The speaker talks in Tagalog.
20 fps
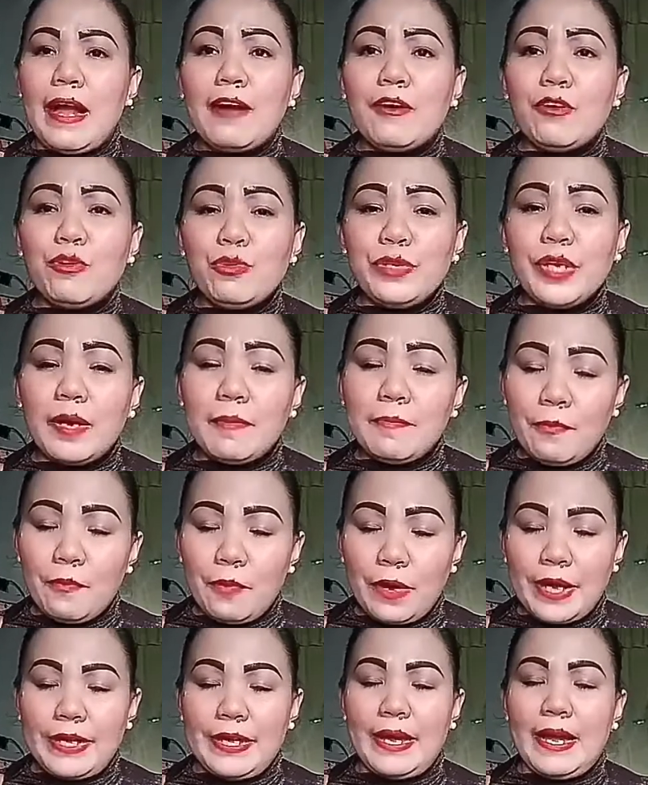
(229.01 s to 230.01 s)
Ang una
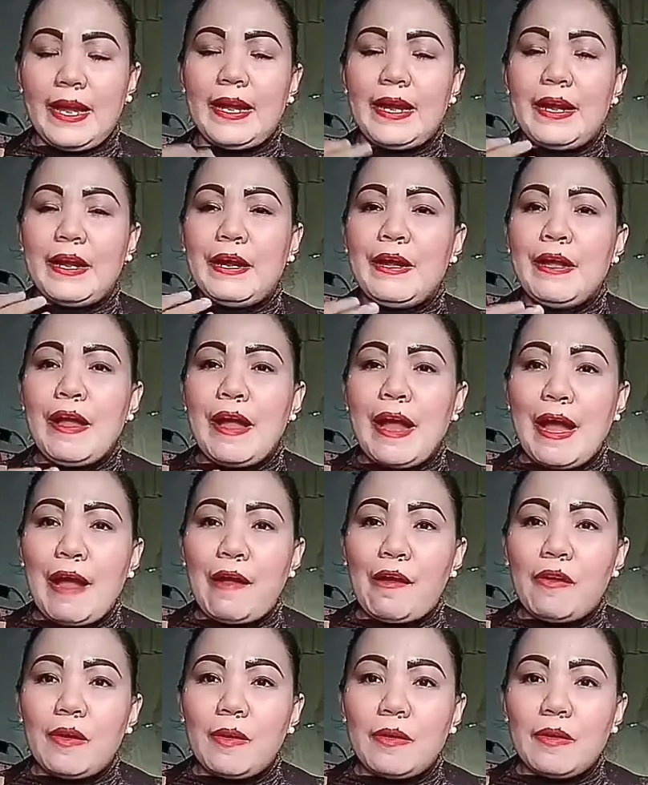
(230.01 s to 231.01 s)
po ay ang
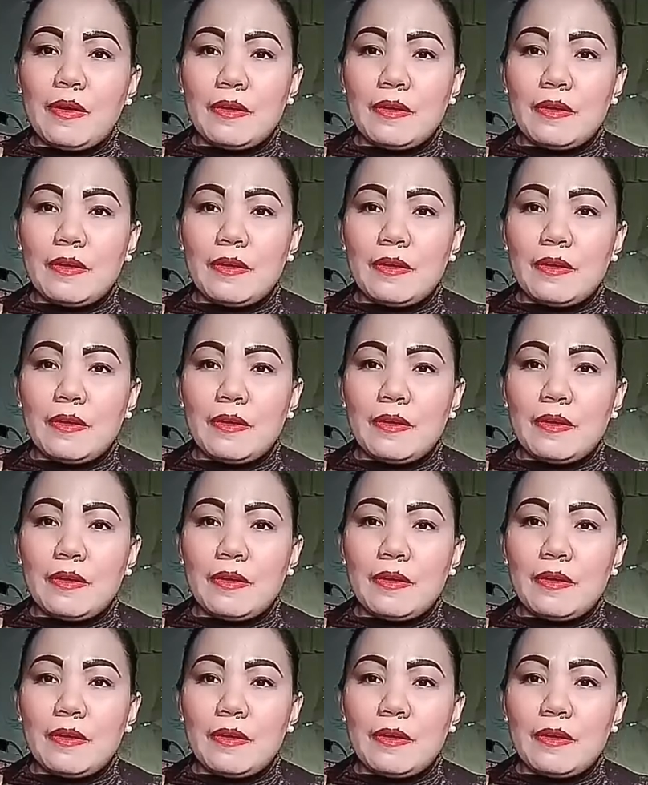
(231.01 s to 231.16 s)
uh,